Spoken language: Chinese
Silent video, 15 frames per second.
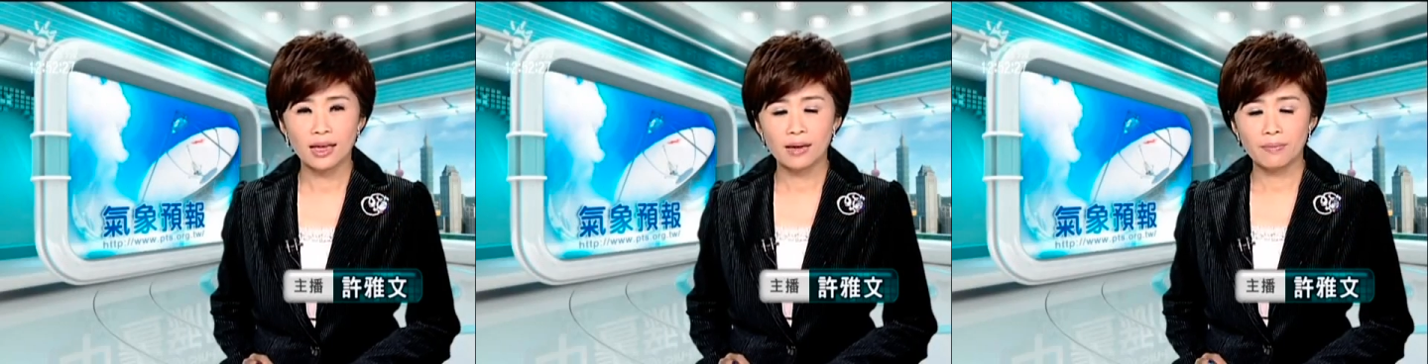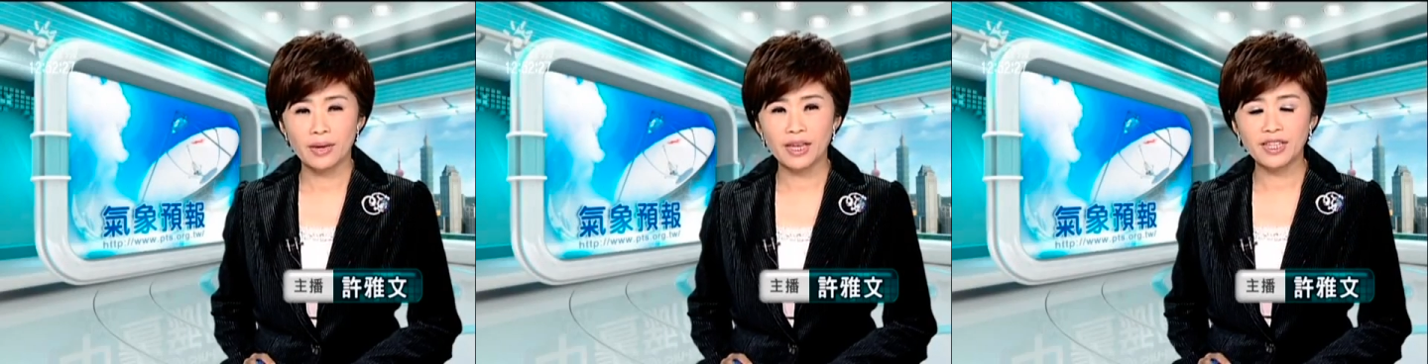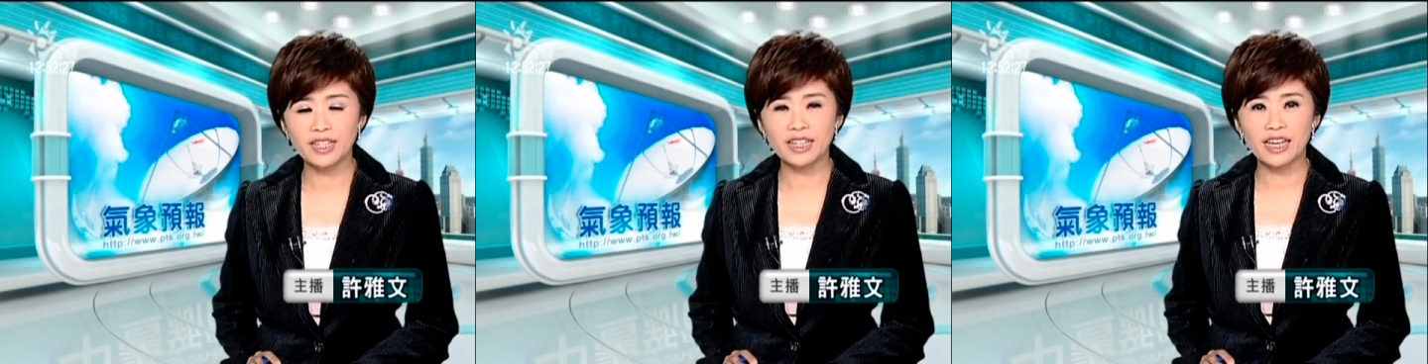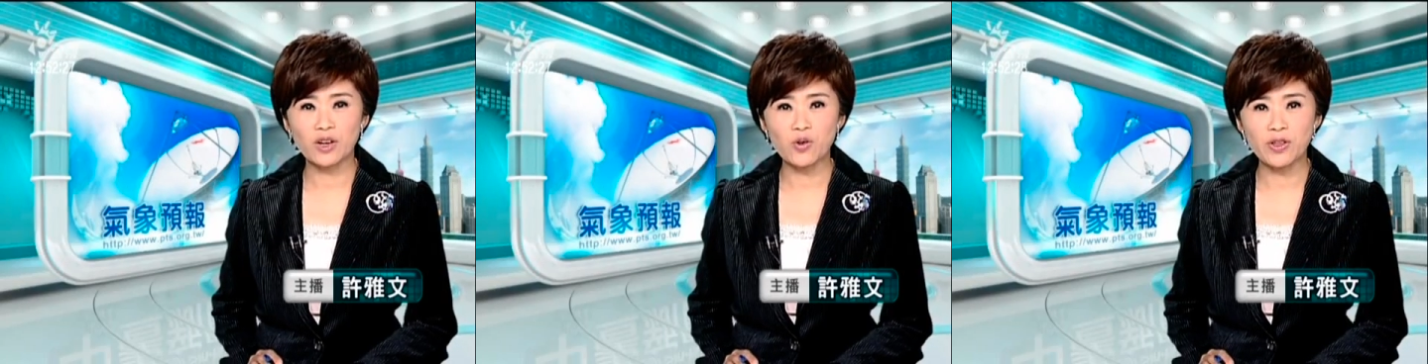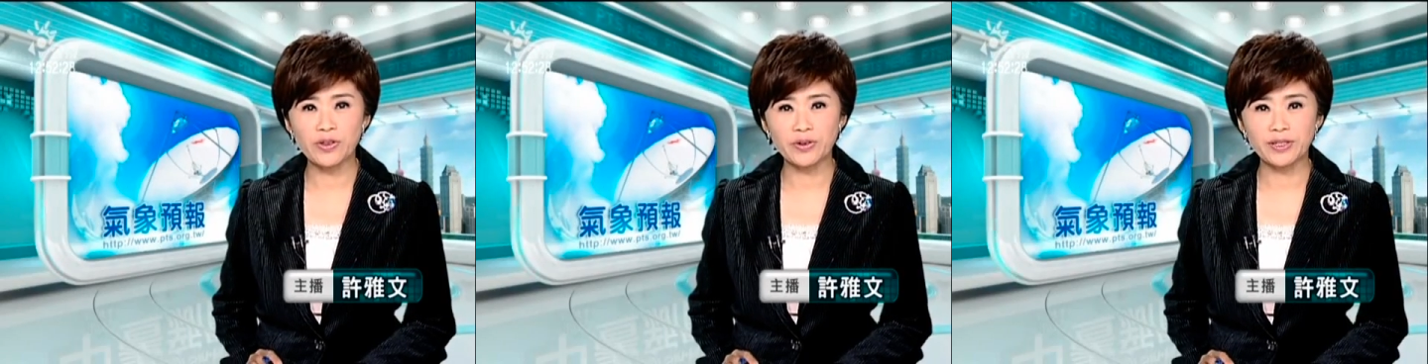来先来
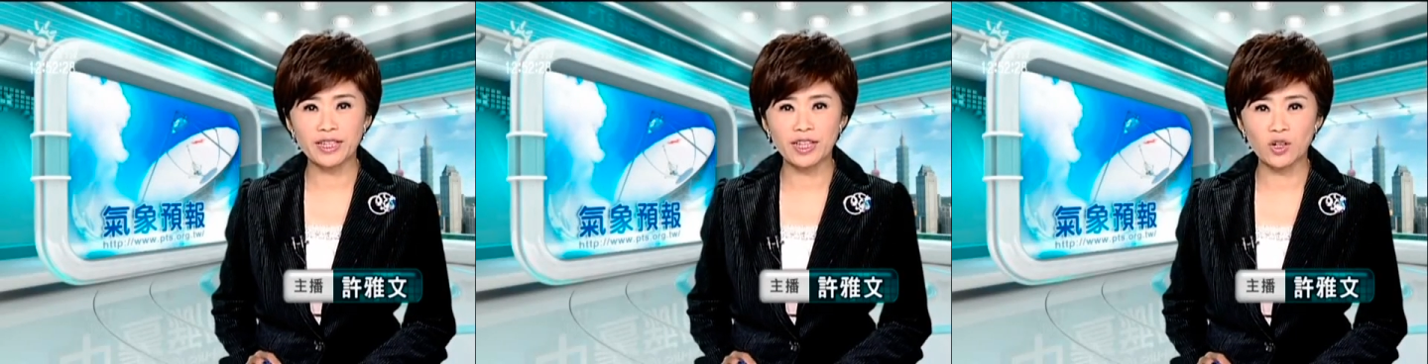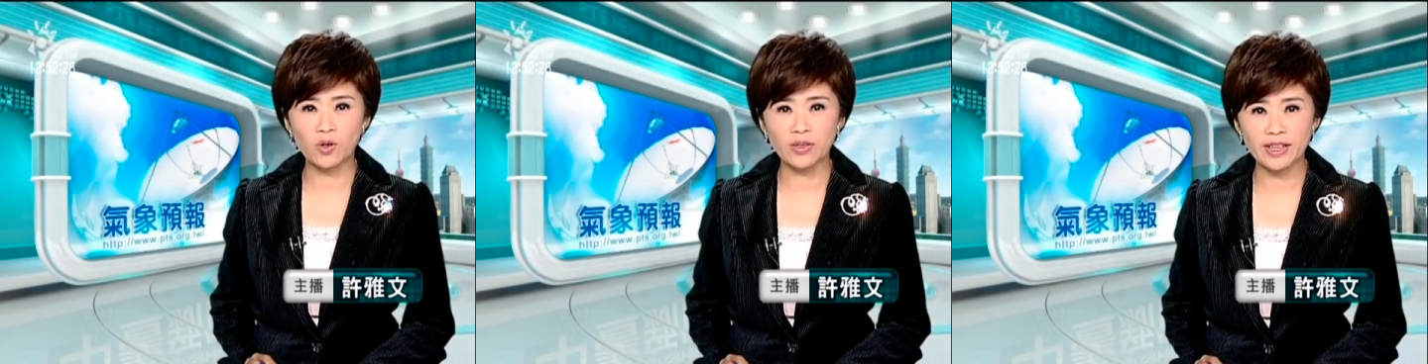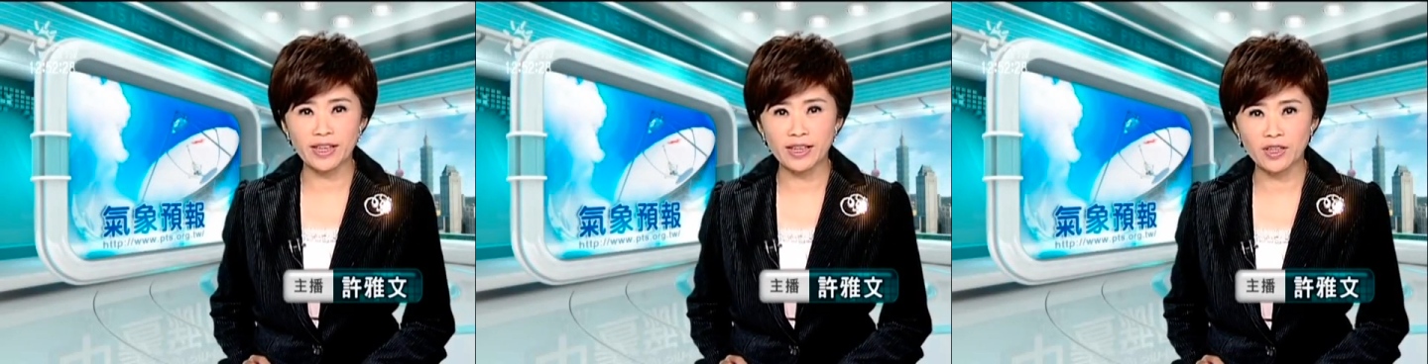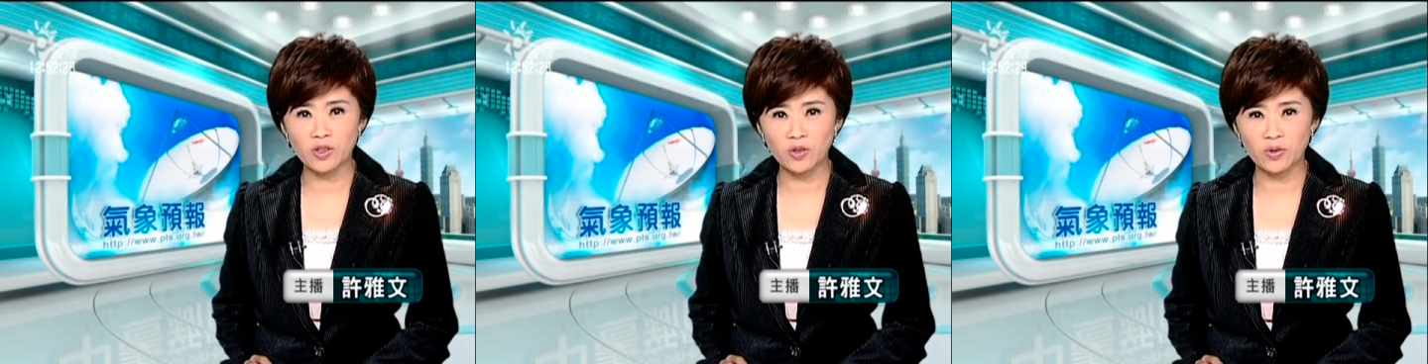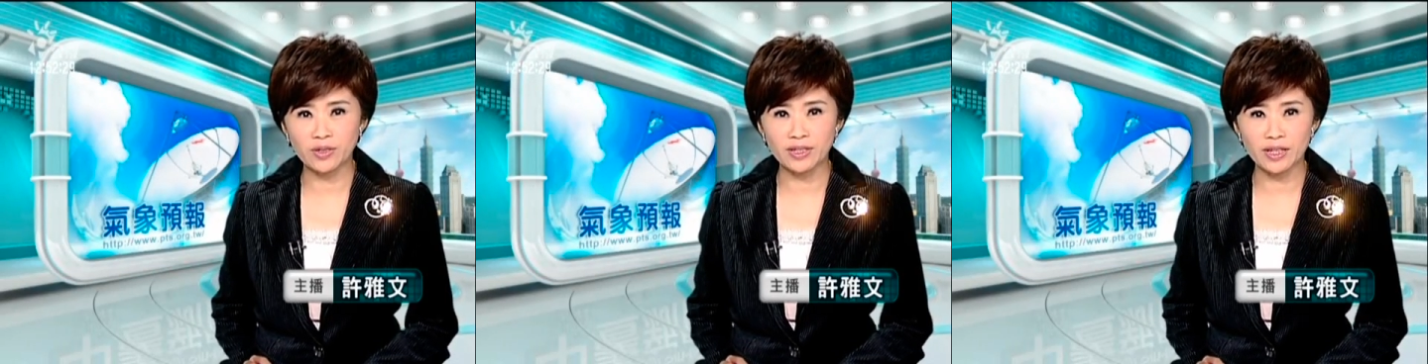看到这各地
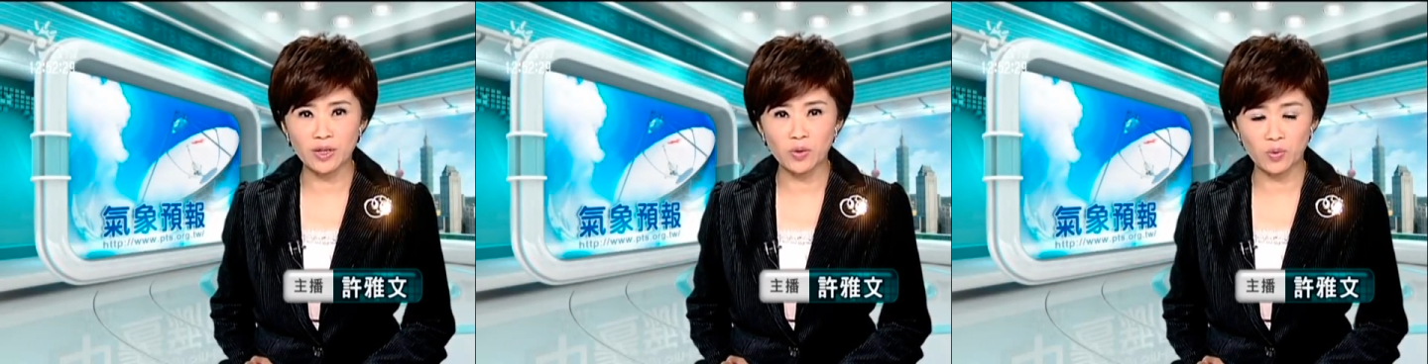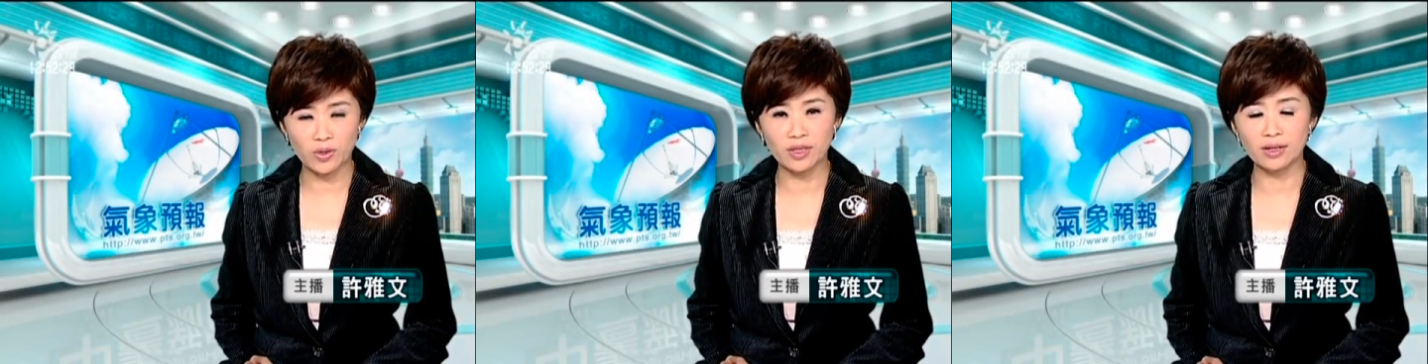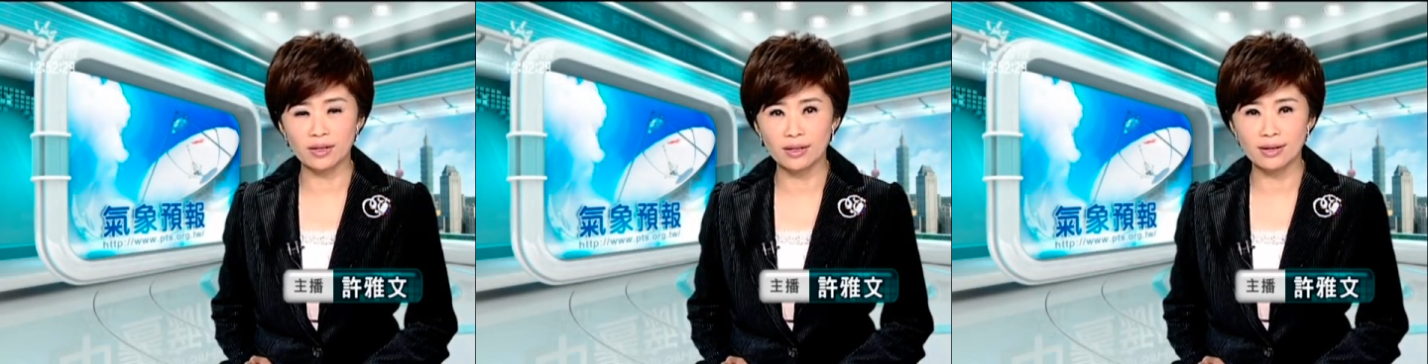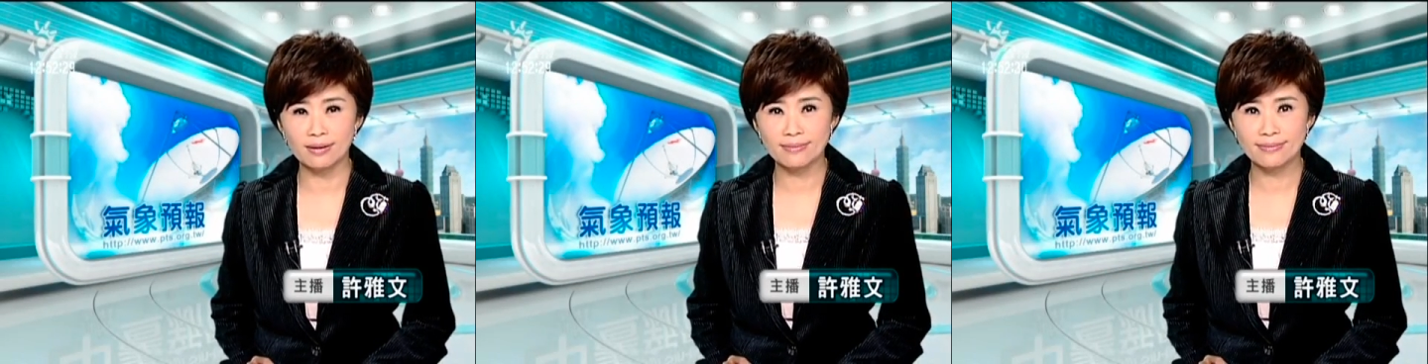详细温度咯。